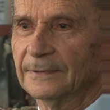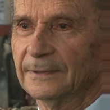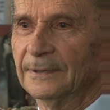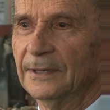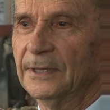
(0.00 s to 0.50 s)

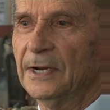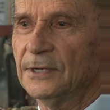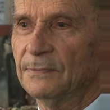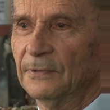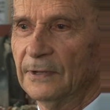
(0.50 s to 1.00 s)

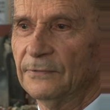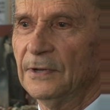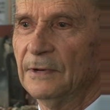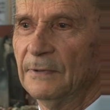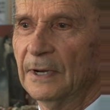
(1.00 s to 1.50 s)
oglądaliśmy te
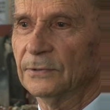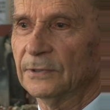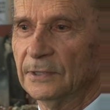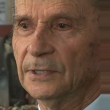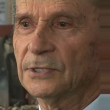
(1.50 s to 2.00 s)
filmy
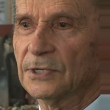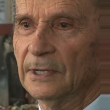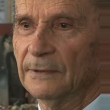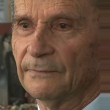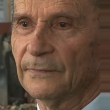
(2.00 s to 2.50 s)

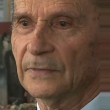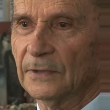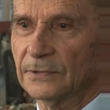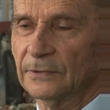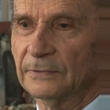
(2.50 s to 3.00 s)
autentyczne.
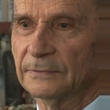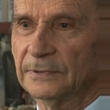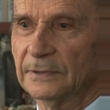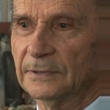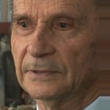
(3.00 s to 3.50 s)
To są
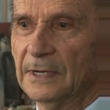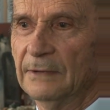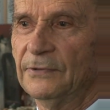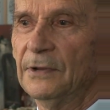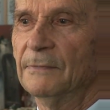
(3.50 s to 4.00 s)
przecież
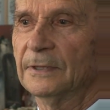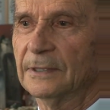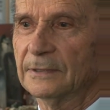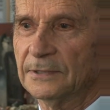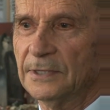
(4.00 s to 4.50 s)
nie filmy,
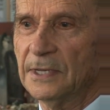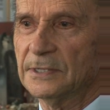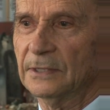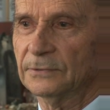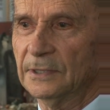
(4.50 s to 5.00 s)
tylko
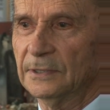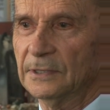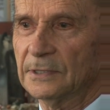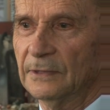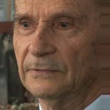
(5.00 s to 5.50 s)
zdjęcia
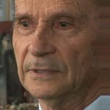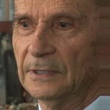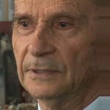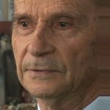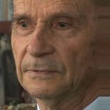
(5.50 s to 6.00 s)
autentyczne
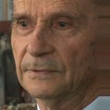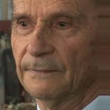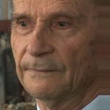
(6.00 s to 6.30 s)
widzieliśmy.